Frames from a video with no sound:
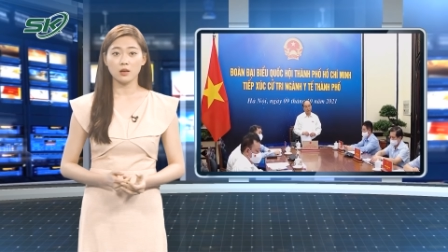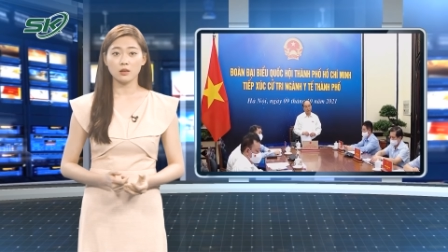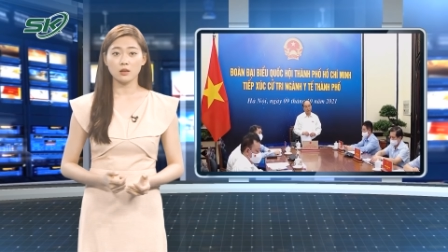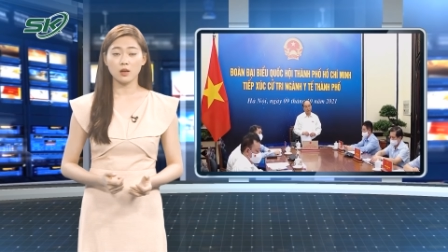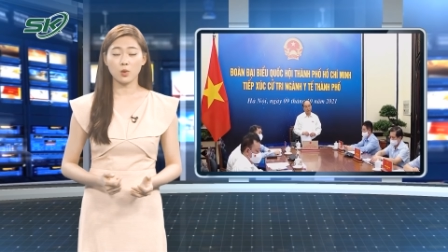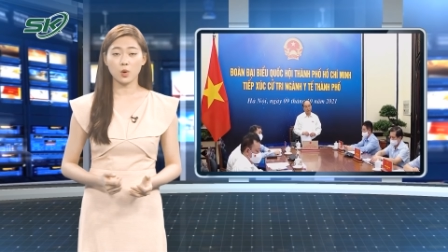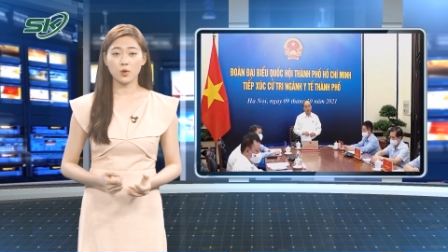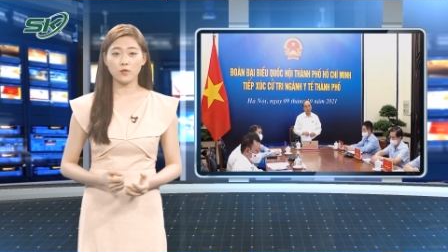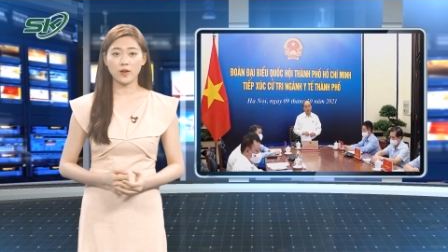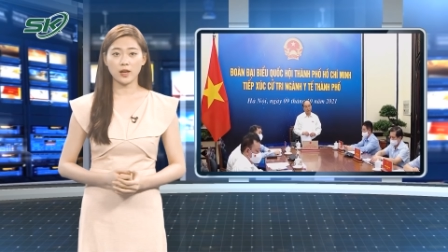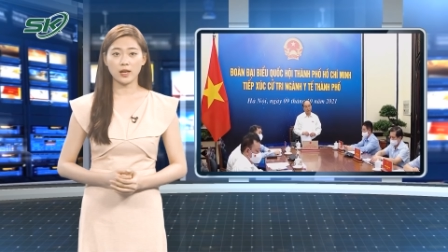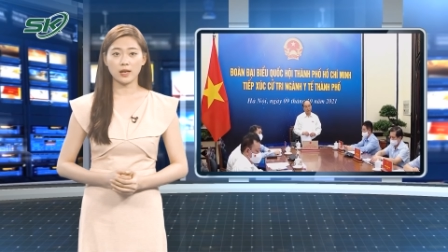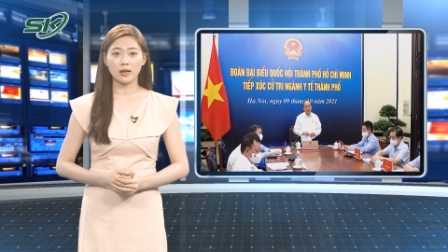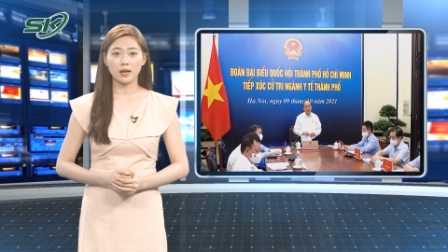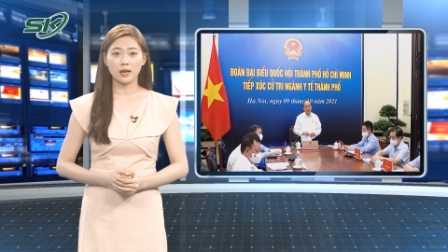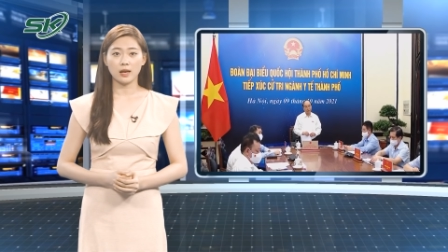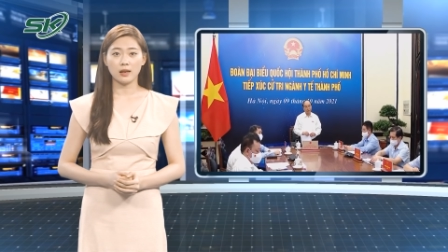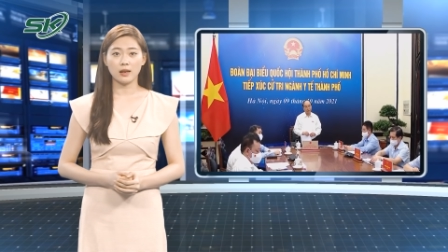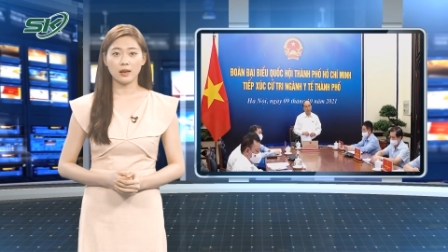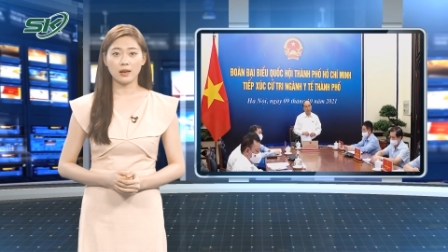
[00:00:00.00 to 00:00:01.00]
Thưa quý vị,
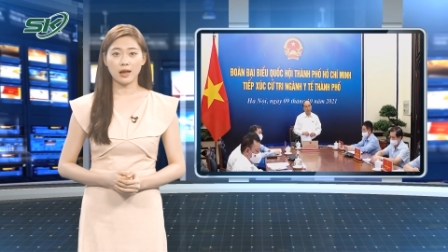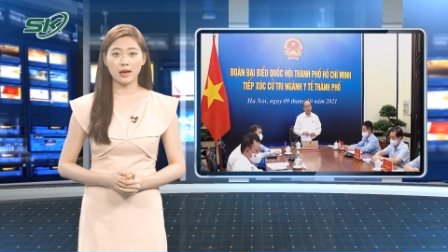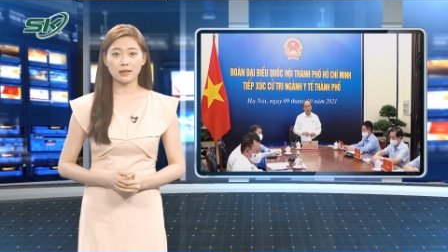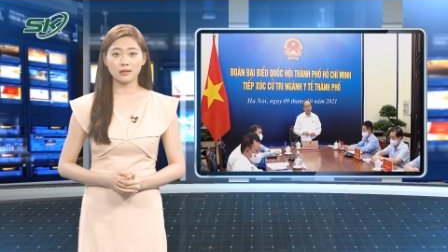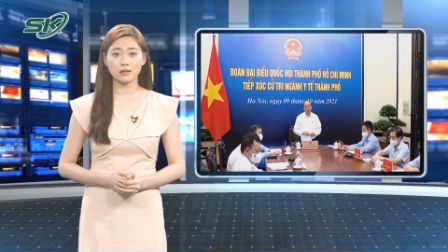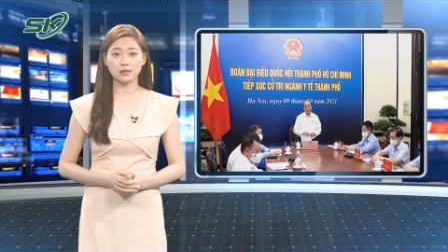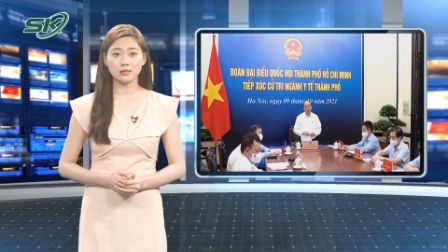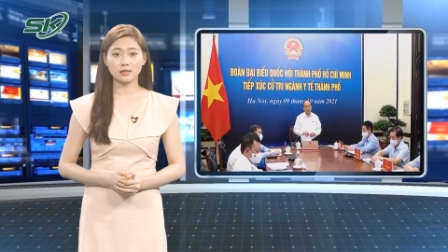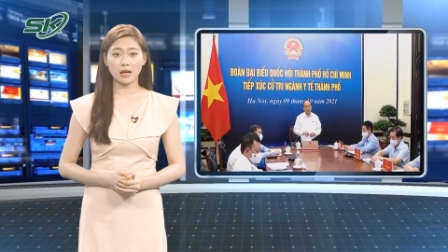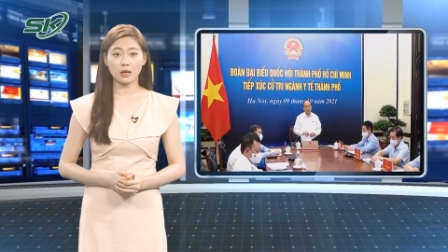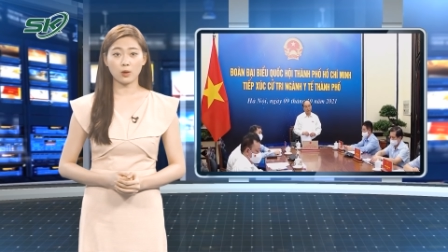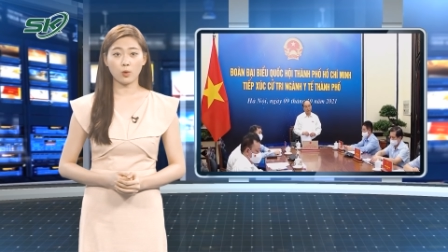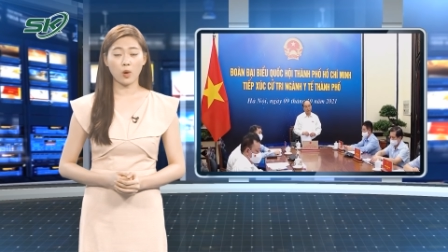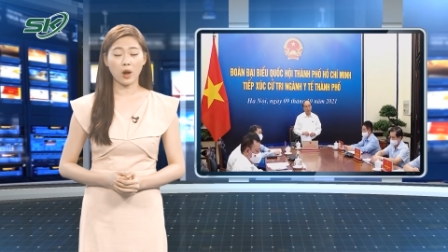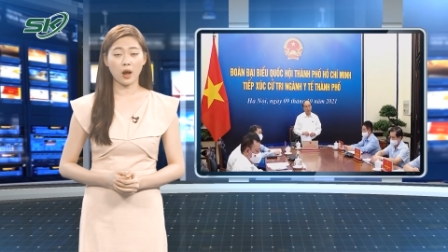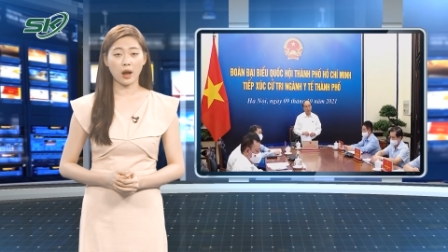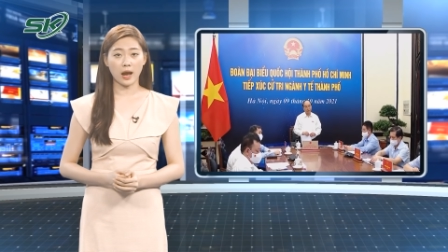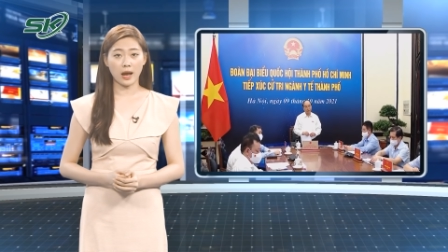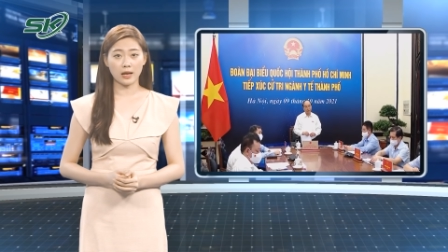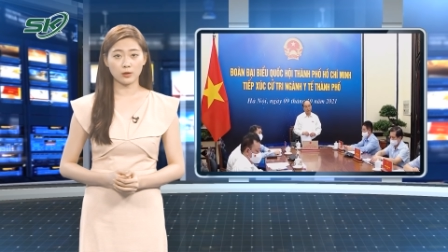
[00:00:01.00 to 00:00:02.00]
lần lại thời gian
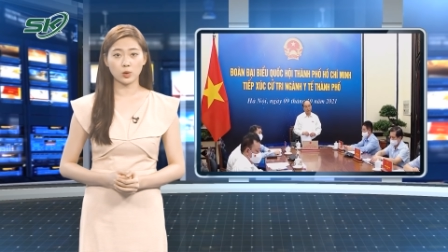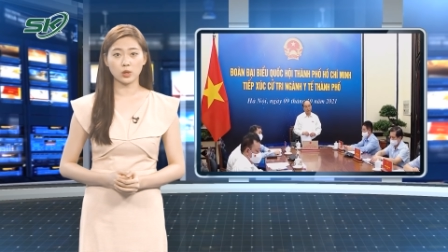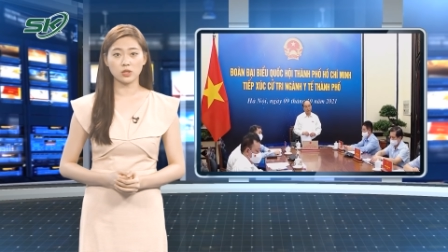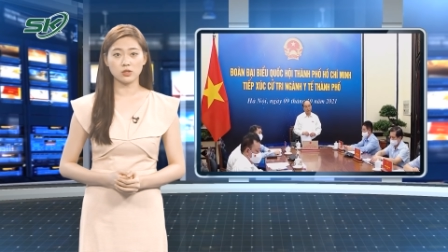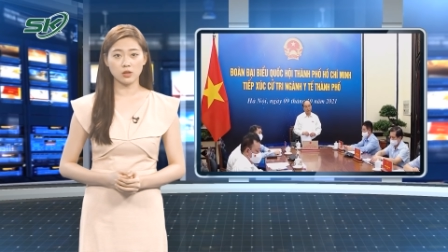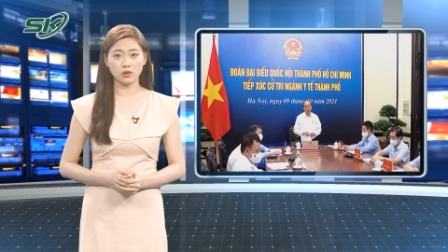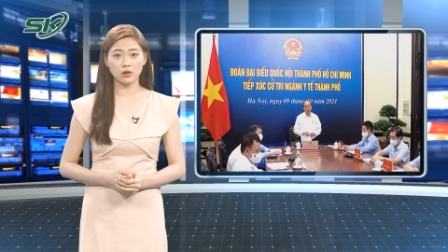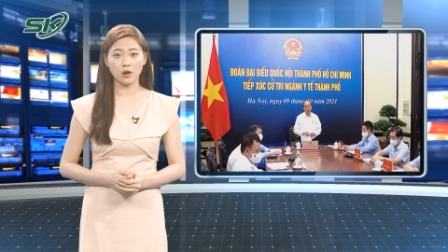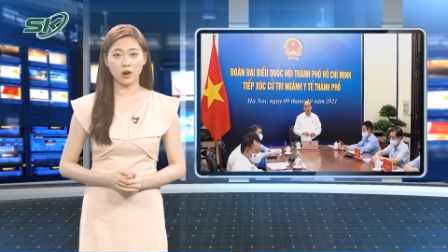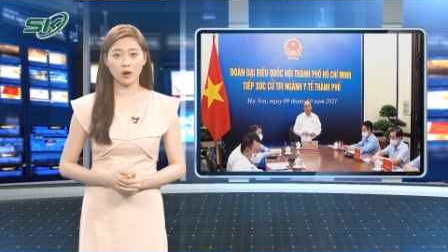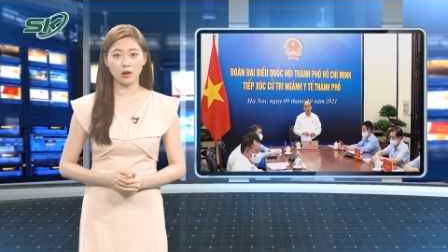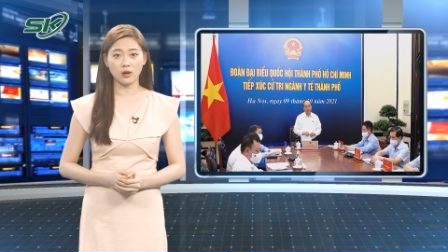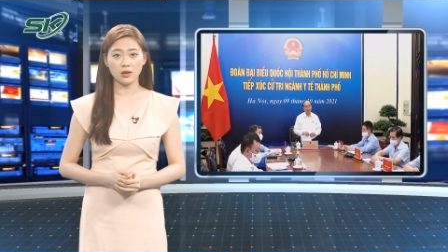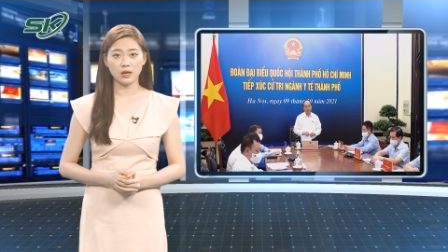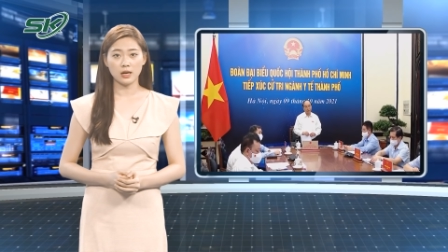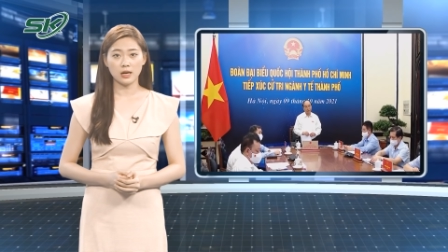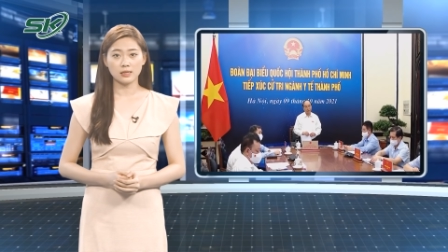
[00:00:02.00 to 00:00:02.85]
khoảng 2 tuần trước đó,